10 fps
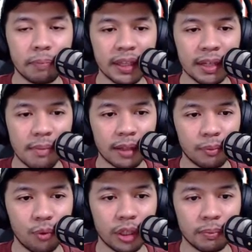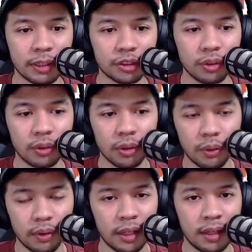penting banget buat masuk
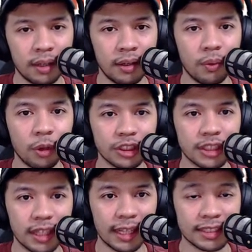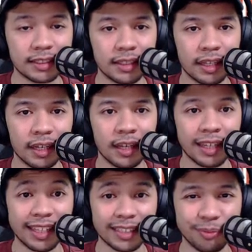uh, watch listnya
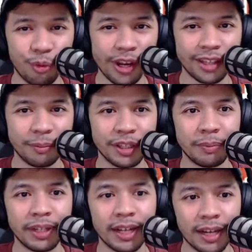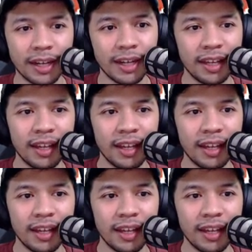kita semua ya teman-teman karena